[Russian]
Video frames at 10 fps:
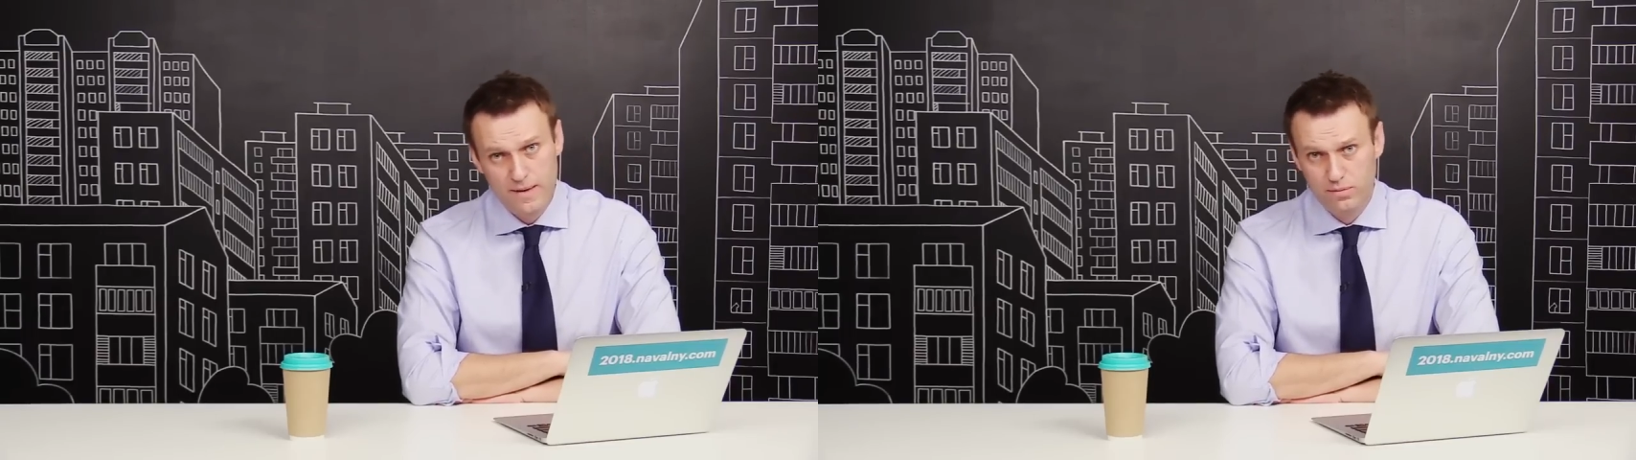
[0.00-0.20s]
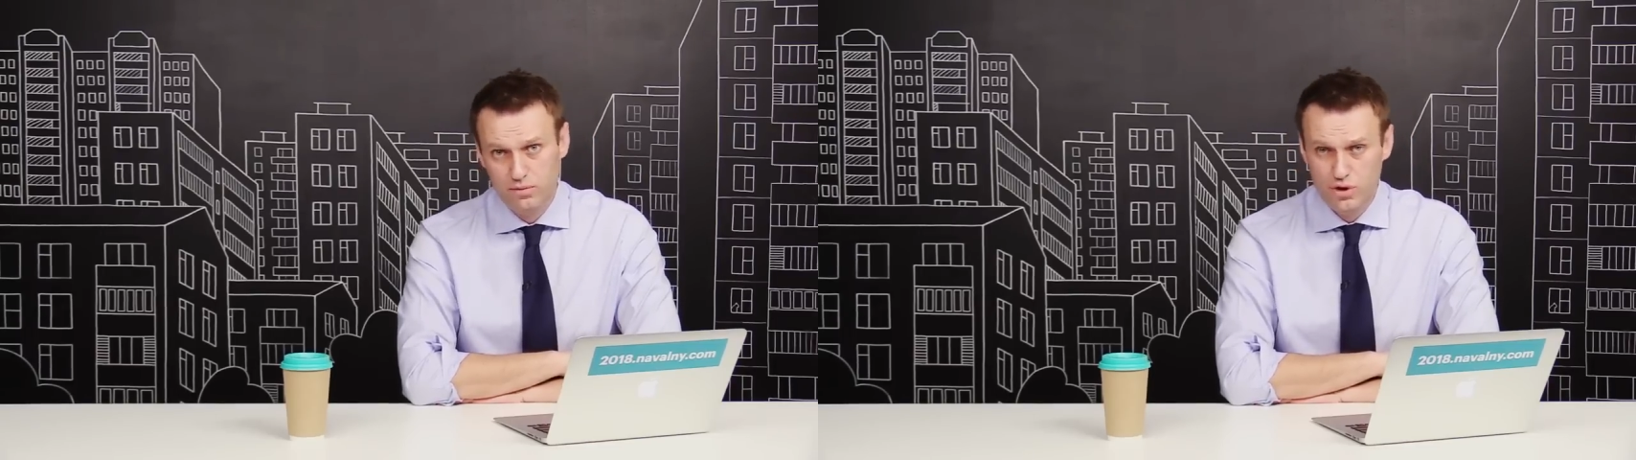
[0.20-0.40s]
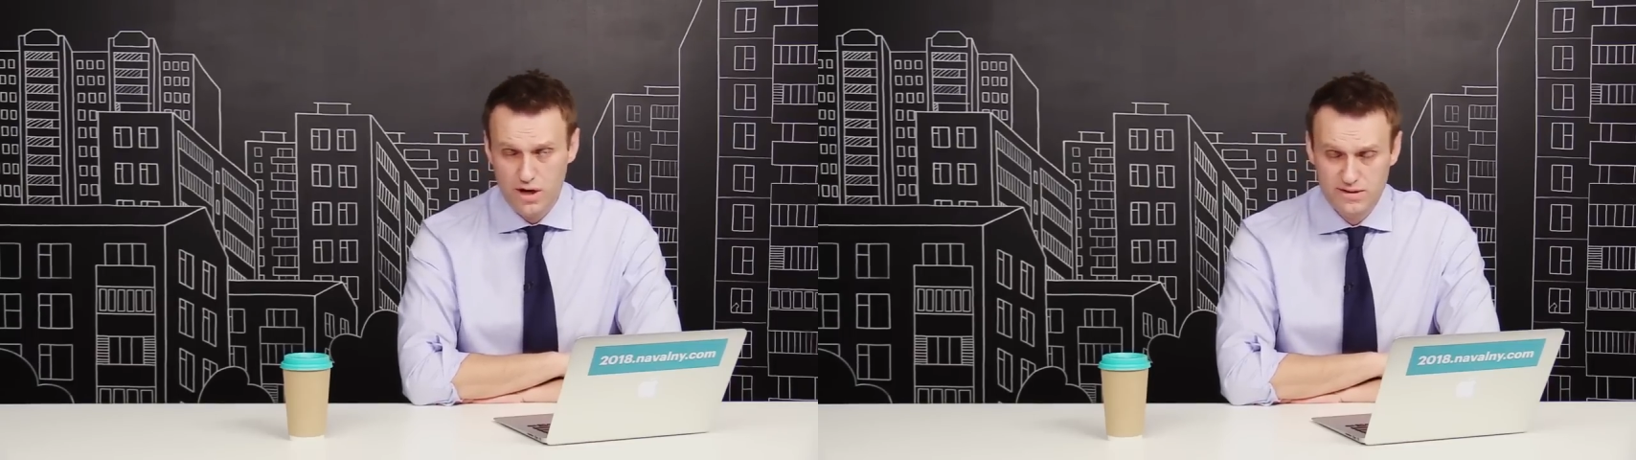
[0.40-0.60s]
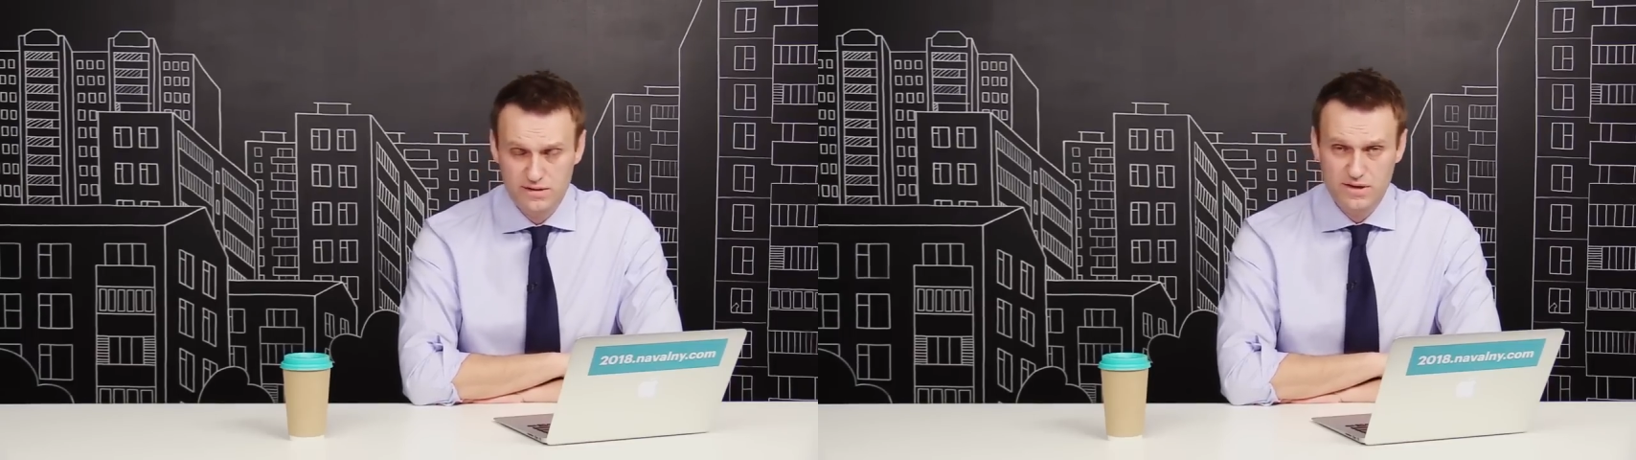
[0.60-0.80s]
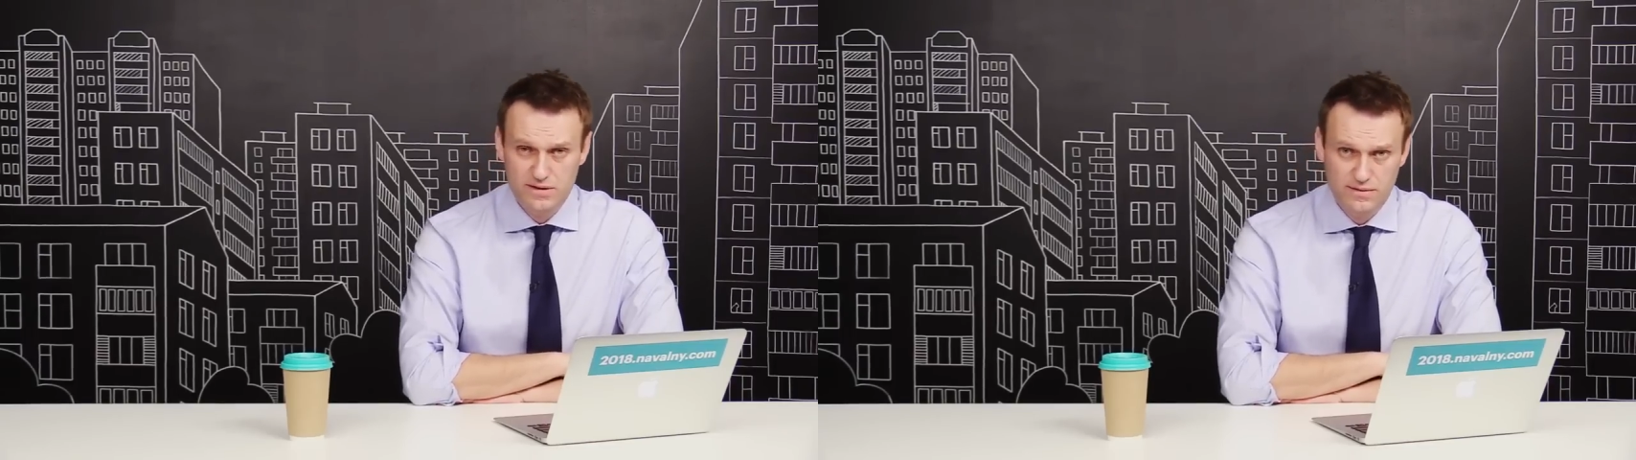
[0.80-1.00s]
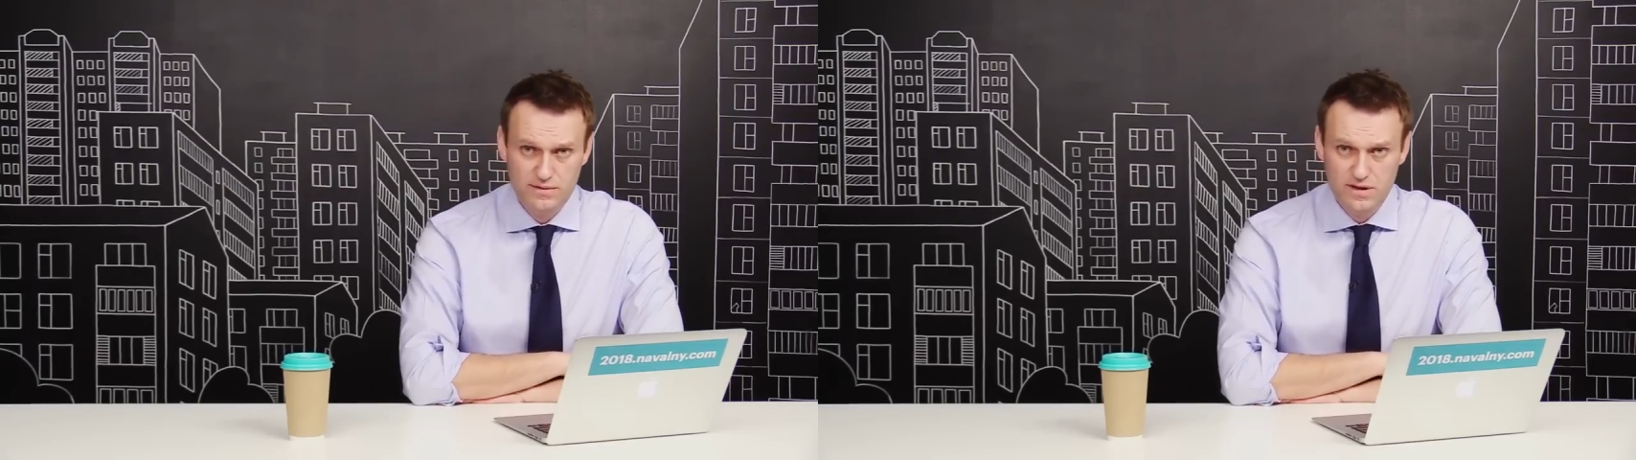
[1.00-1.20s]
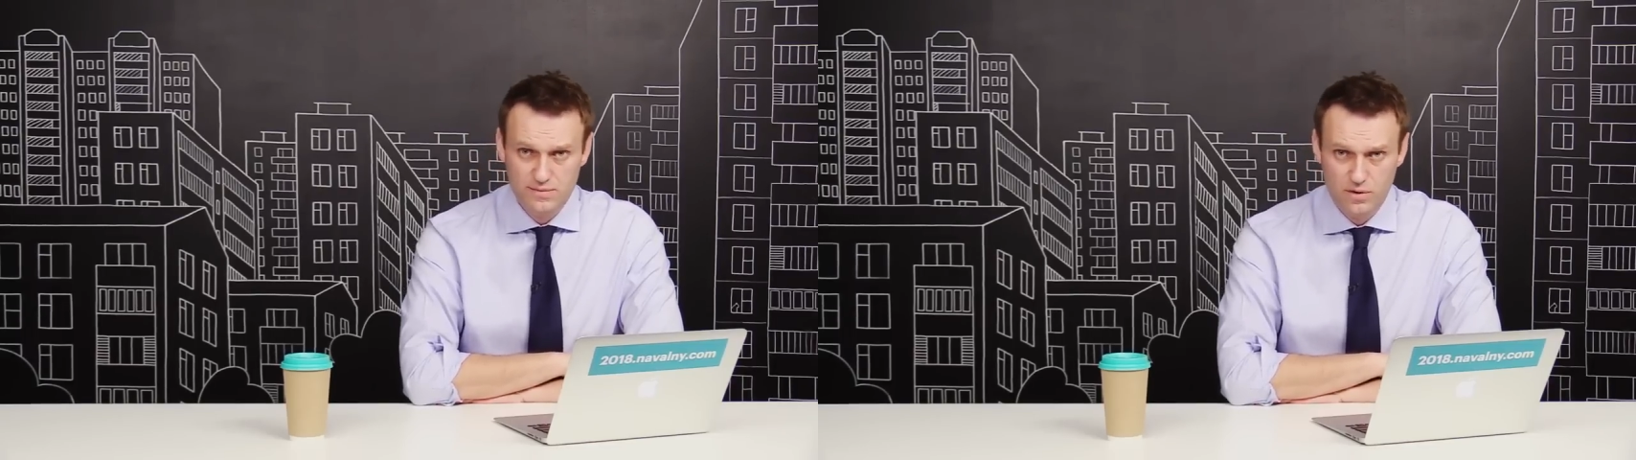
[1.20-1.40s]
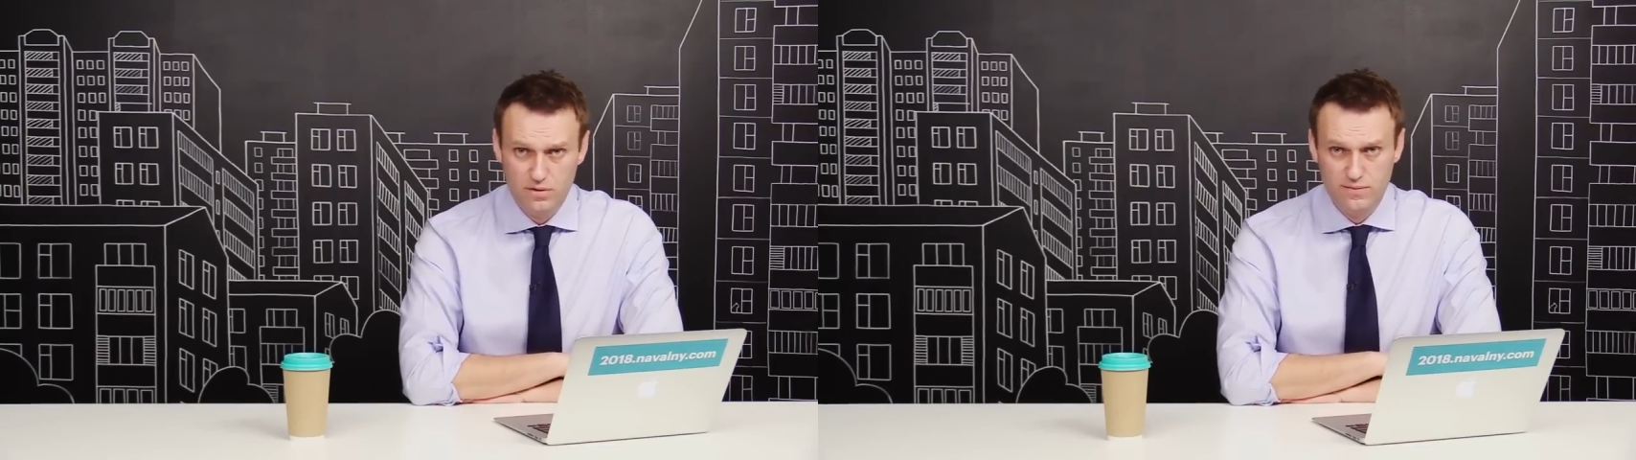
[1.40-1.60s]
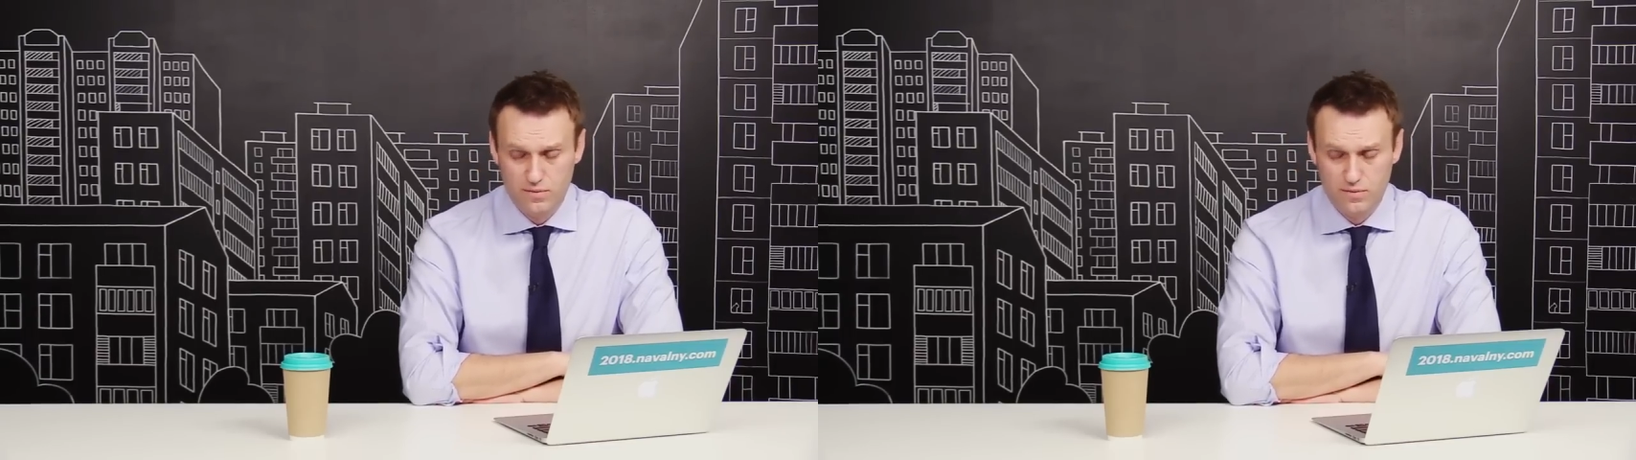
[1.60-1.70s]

получается 312 миллионов